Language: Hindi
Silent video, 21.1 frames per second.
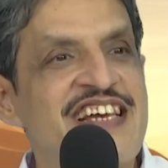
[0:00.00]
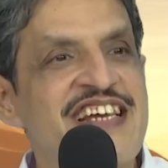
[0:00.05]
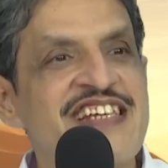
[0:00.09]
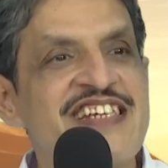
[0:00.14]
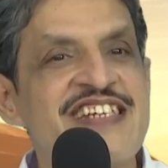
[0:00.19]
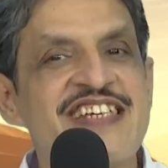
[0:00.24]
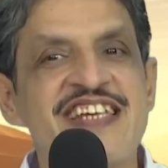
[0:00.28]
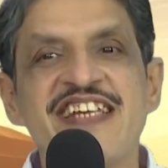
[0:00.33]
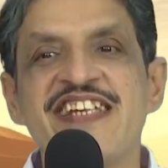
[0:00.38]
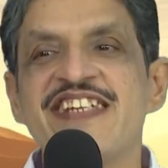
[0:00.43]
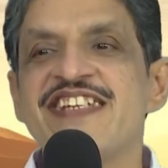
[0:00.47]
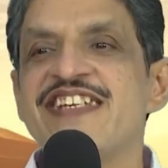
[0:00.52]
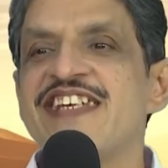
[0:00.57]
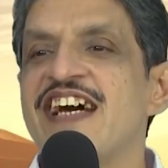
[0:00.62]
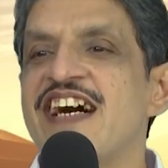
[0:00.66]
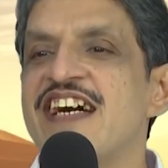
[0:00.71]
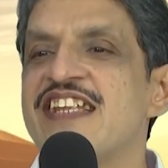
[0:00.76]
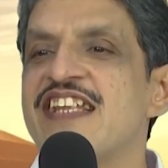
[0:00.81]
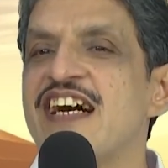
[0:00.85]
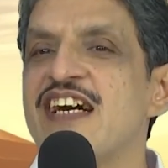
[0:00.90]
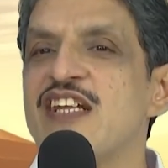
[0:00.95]
इससे
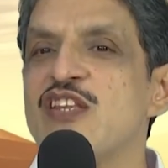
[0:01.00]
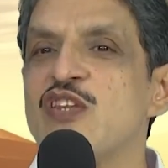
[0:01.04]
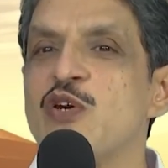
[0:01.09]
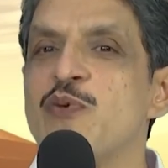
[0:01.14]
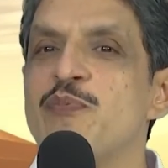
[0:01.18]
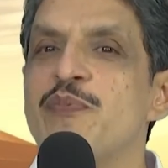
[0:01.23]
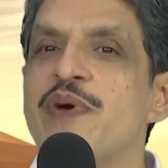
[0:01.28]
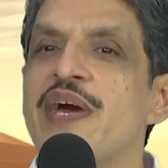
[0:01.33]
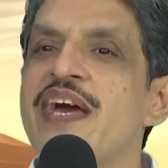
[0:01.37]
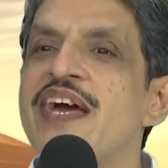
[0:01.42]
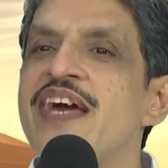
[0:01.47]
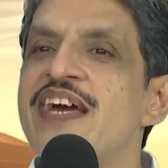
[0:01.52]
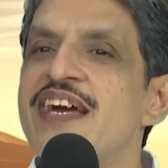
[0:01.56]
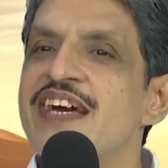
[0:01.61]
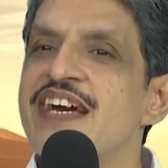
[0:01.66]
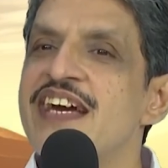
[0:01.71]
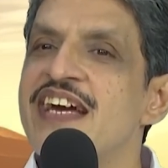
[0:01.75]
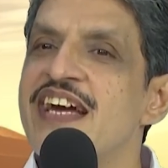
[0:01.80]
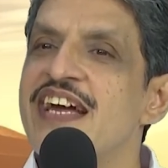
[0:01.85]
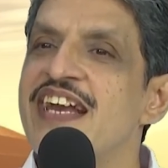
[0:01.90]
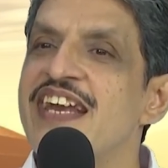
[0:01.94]
ज़्यादा तो मैं
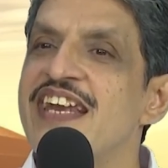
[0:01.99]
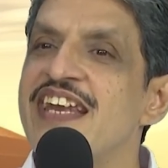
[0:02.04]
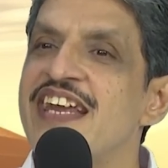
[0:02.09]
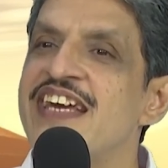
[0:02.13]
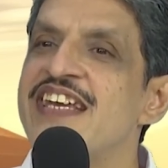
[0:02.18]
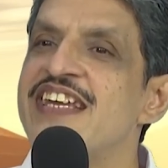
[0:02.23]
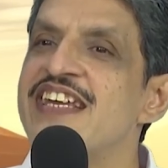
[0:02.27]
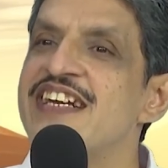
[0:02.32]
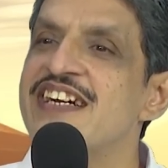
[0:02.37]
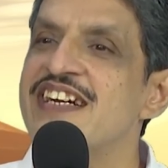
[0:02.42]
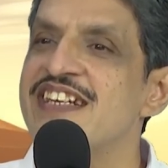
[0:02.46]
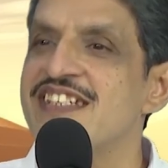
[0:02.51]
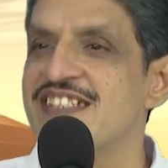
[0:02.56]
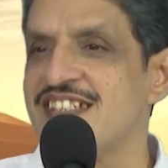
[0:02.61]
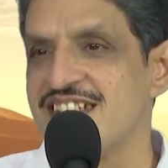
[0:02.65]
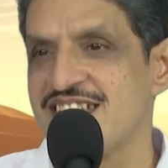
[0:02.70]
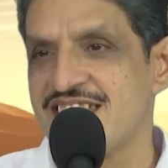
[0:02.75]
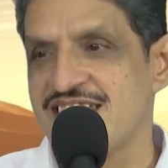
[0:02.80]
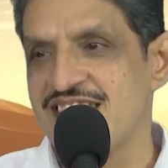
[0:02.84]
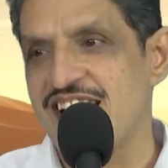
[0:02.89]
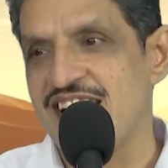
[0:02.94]
नहीं कर
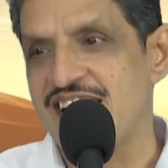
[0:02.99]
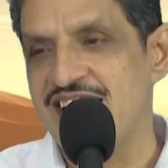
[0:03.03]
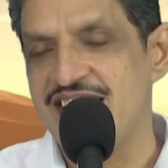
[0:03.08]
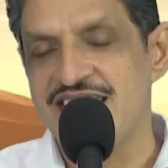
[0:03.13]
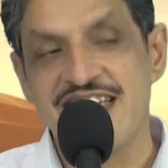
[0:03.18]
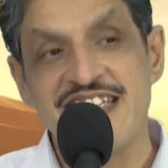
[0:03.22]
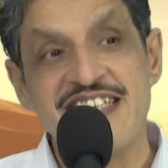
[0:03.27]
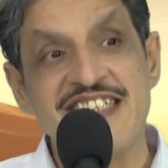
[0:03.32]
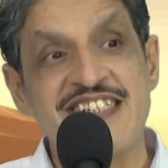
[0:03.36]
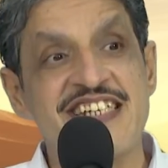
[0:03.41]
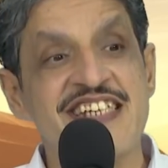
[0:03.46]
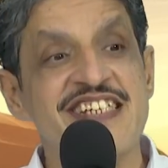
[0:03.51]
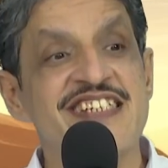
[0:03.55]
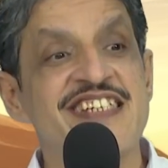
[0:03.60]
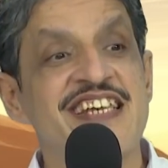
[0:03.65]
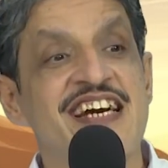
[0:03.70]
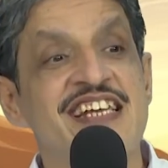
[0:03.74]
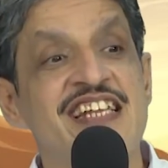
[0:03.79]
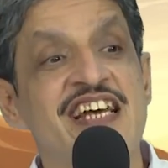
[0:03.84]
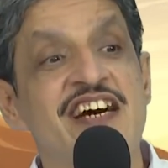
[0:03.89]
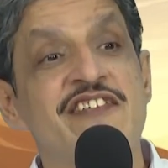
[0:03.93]
सकता इससे
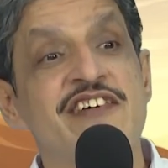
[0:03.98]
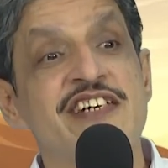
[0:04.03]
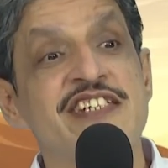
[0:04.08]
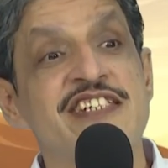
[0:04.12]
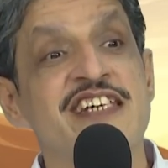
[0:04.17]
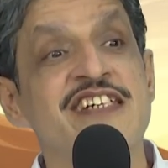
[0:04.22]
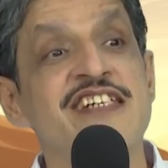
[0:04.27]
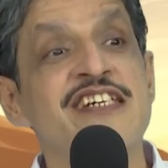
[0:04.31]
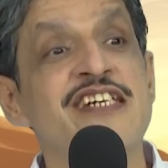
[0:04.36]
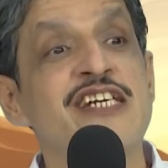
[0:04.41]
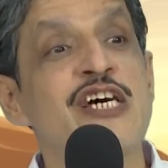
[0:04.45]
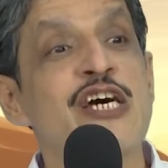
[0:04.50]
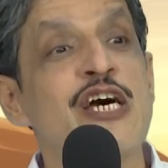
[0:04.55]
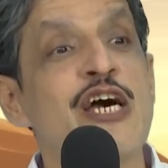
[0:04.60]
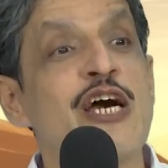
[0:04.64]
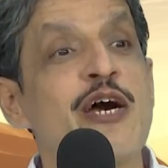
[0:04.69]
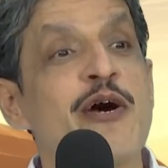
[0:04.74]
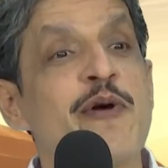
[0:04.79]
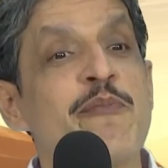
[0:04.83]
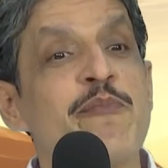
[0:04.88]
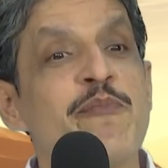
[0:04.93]
ज़्यादा वज़न
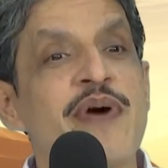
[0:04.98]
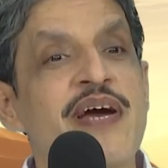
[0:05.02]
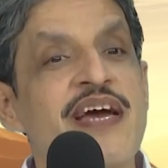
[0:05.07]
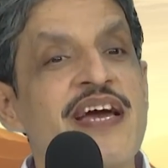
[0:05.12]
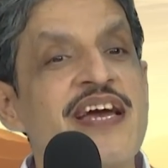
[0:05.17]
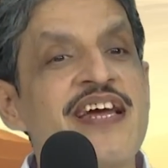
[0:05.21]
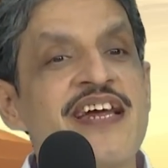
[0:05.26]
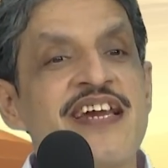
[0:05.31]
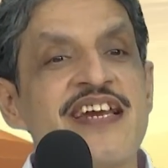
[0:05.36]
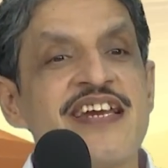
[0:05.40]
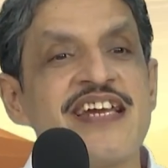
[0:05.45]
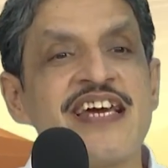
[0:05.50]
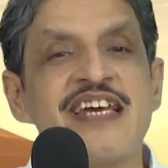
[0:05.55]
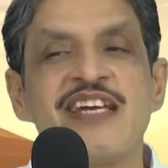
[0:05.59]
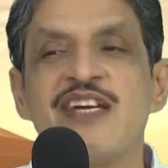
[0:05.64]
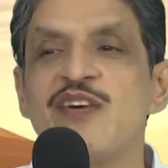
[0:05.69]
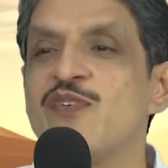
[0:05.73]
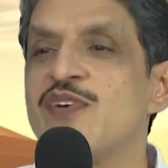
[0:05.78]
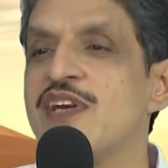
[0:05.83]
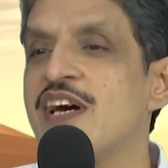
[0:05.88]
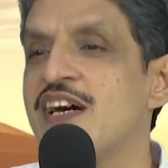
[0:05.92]
मैं
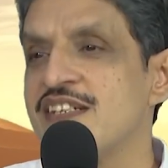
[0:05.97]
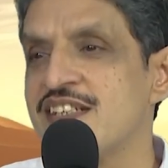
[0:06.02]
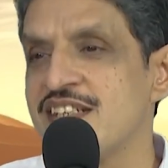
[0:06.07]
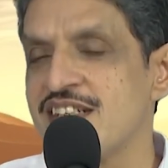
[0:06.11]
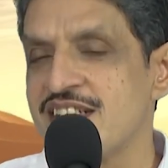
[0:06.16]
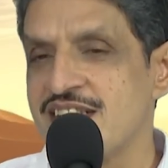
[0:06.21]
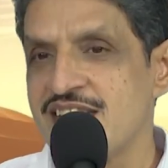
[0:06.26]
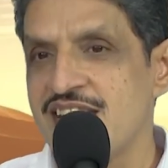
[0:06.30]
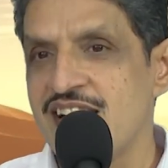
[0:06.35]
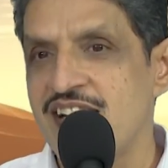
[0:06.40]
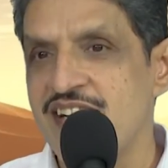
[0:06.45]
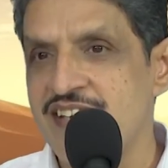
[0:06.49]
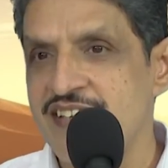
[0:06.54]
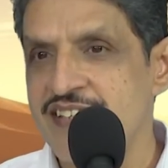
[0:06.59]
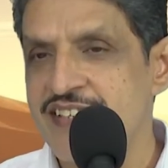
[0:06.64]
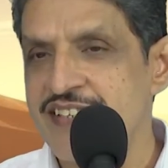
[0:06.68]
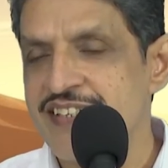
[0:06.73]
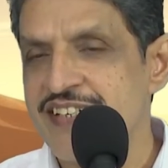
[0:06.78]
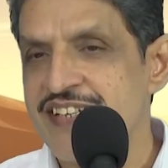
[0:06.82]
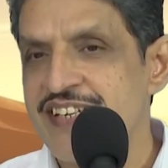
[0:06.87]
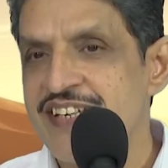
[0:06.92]
नहीं उठा सकता
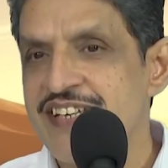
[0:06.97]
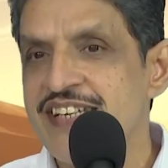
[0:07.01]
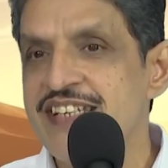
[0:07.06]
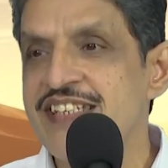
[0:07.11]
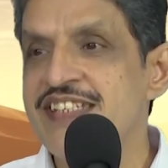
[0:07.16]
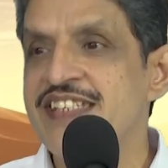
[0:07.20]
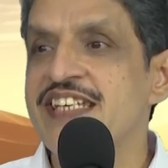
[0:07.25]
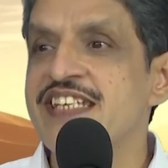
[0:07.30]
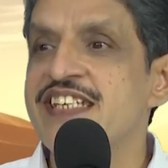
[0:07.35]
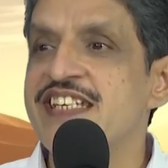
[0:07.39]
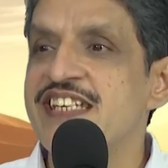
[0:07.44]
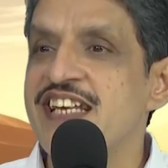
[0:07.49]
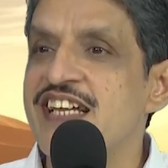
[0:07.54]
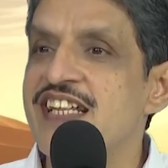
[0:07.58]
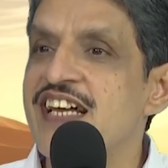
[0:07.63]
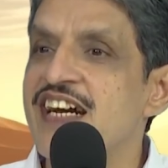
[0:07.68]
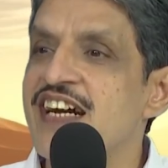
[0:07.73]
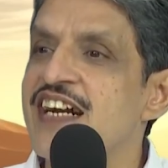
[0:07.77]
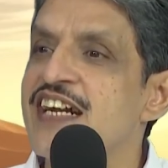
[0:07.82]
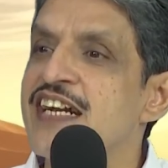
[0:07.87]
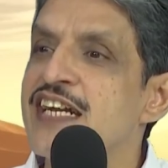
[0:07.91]
इससे
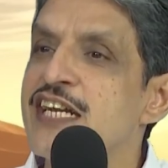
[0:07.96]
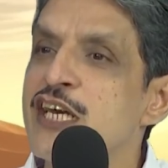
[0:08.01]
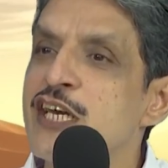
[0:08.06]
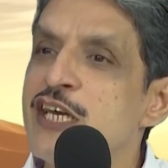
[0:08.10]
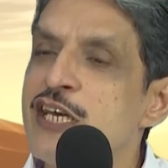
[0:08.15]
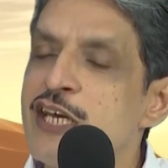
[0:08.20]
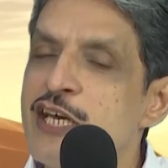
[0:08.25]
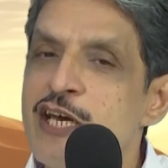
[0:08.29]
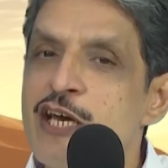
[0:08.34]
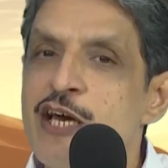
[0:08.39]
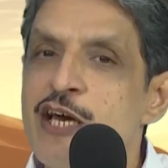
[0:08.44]
ज़्यादा घंटे